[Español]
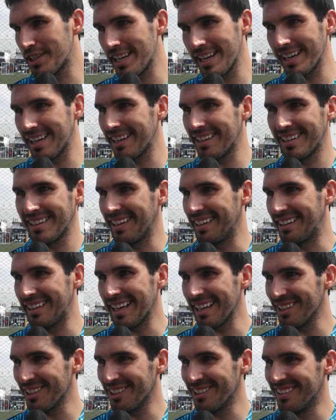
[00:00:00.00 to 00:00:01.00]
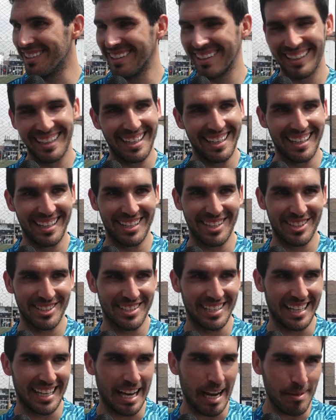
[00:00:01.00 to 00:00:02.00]
sigue estando, eh, no
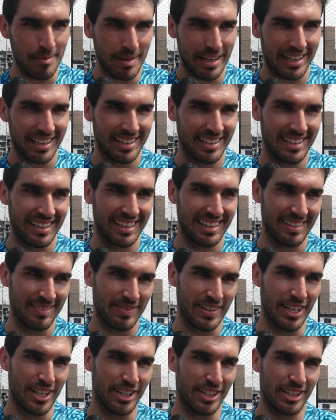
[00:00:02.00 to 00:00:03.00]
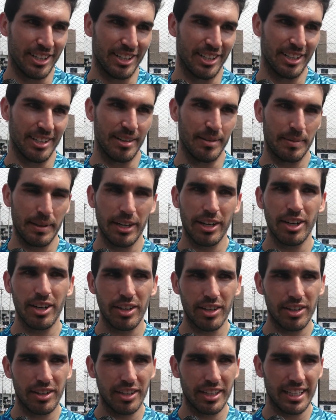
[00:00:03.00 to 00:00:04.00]
se escapa, eh, pero, pero
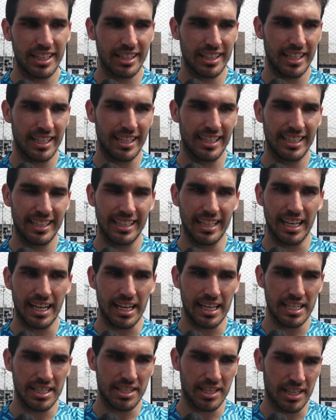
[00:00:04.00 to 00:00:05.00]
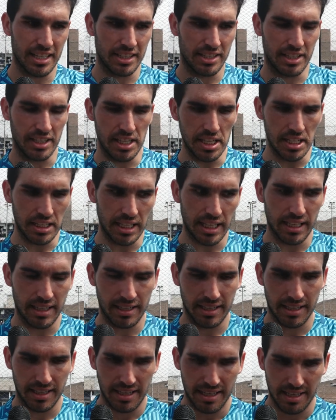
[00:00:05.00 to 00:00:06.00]
no, linda, linda cancha, es chiquita
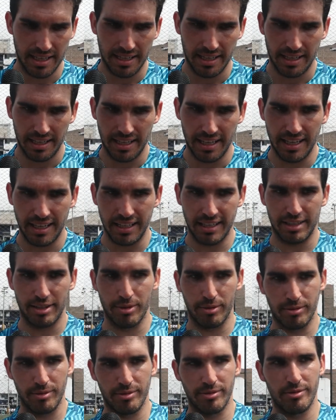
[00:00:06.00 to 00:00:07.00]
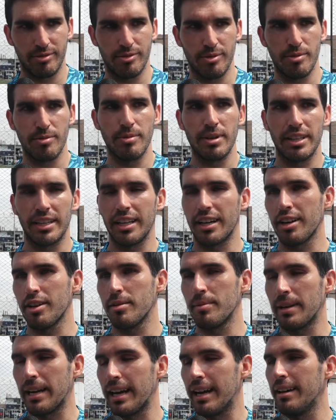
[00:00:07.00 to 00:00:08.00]
es un, buen
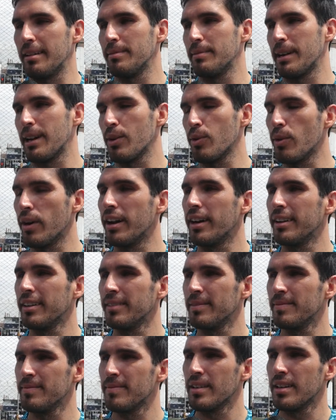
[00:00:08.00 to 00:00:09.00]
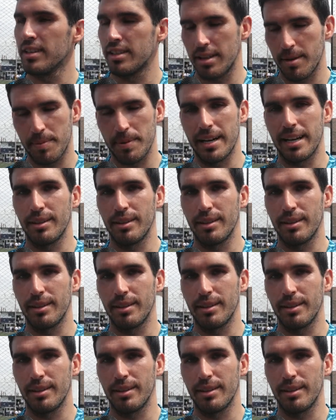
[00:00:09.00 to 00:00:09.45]
terreno para, para jugar. Césped